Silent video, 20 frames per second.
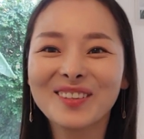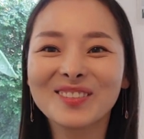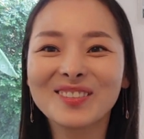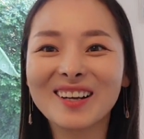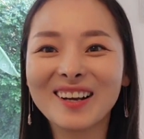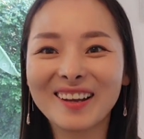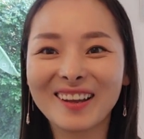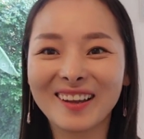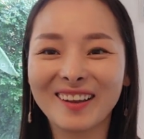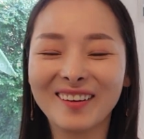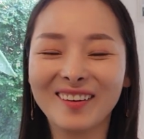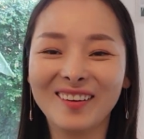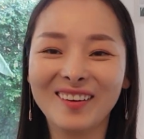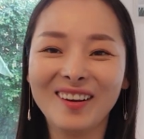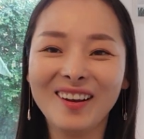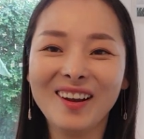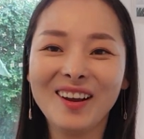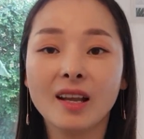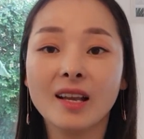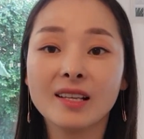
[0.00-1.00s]
육아예요
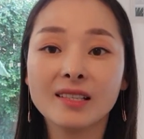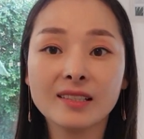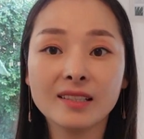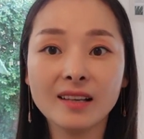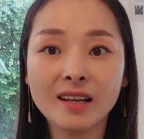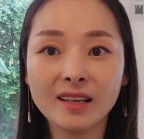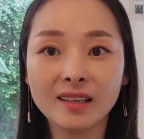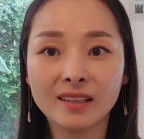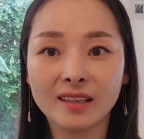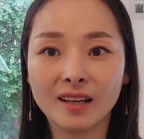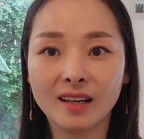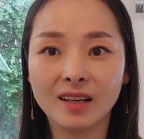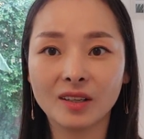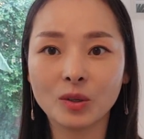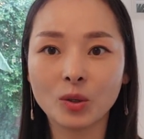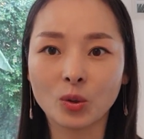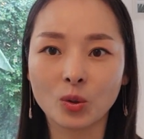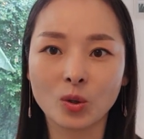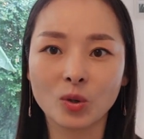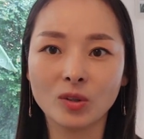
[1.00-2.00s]
신랑이랑
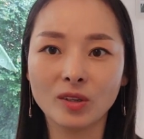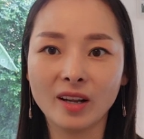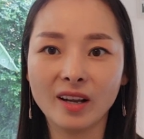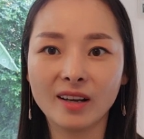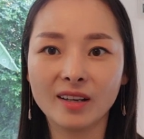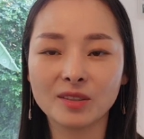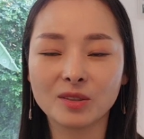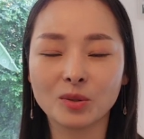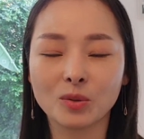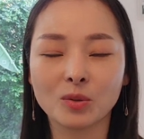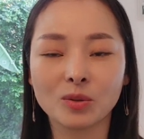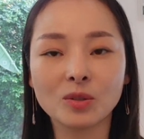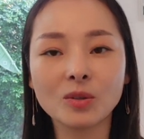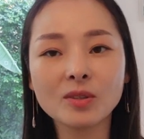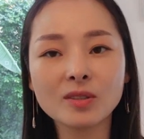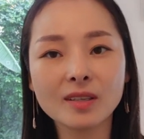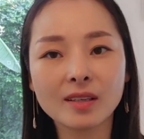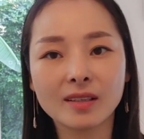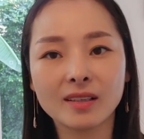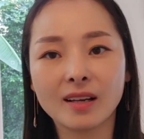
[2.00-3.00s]
결혼을 해가지고
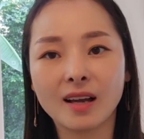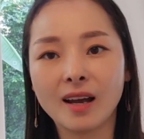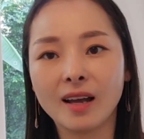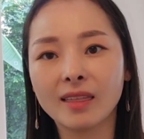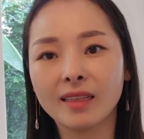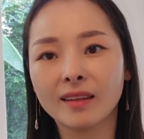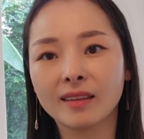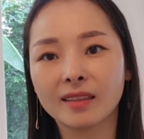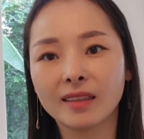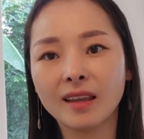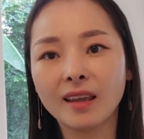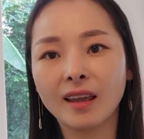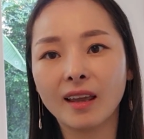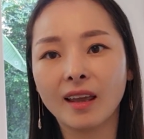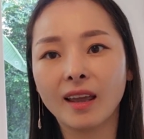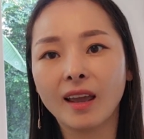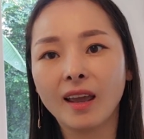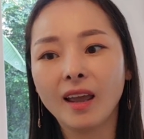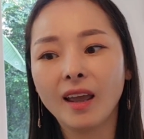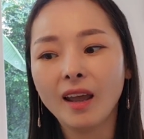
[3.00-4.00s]
첫째를
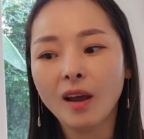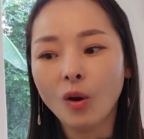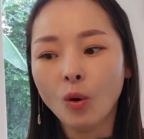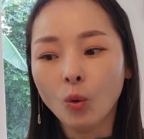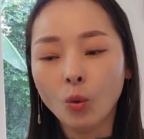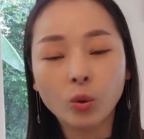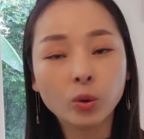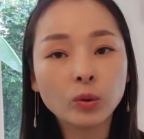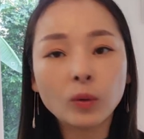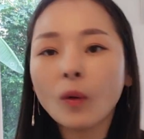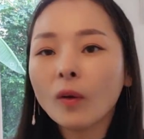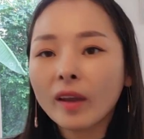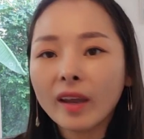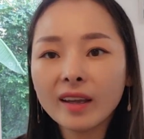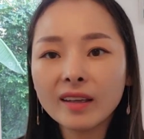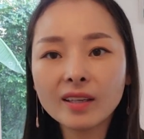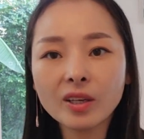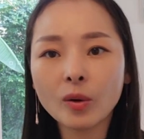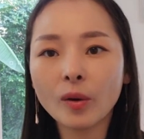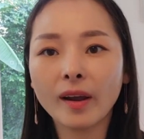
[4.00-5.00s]
낳았는데 어떻게
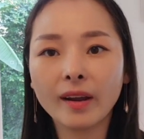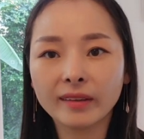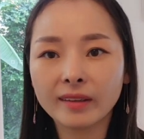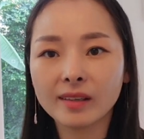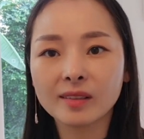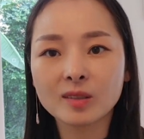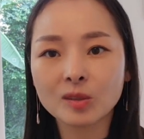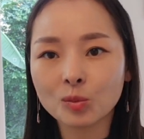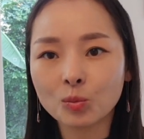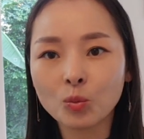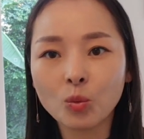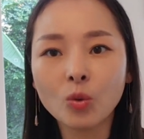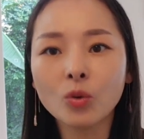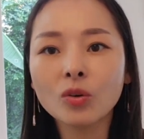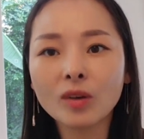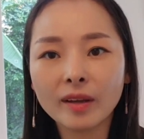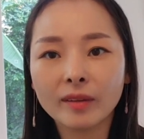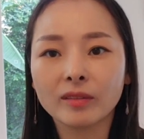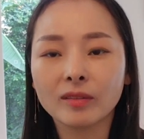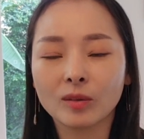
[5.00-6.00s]
키워야 될지
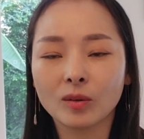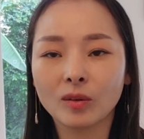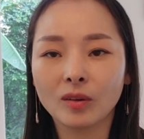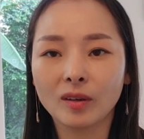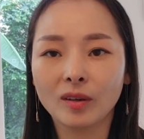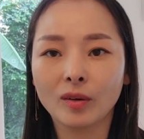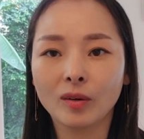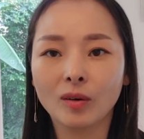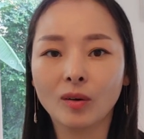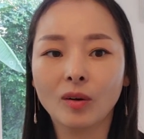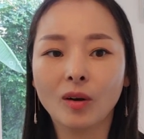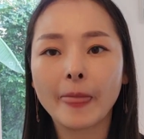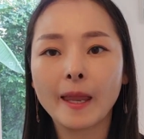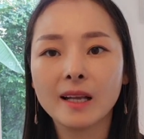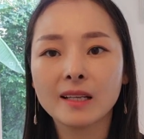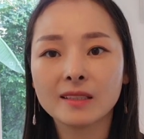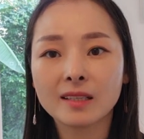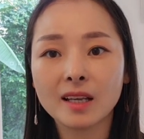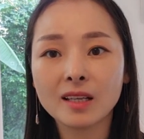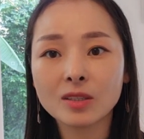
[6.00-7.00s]
모르겠는 거예요.
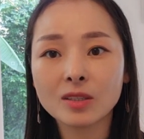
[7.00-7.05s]
제